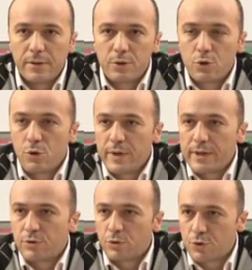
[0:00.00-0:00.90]

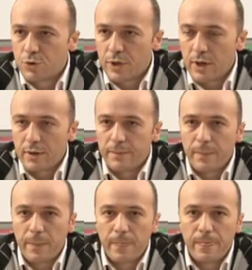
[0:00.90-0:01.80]
Sovyet Rusya
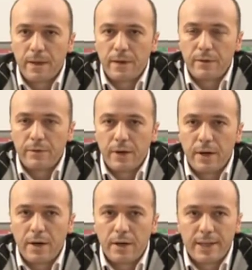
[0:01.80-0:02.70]

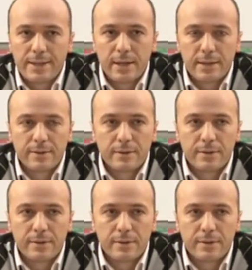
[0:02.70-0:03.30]
veya Esad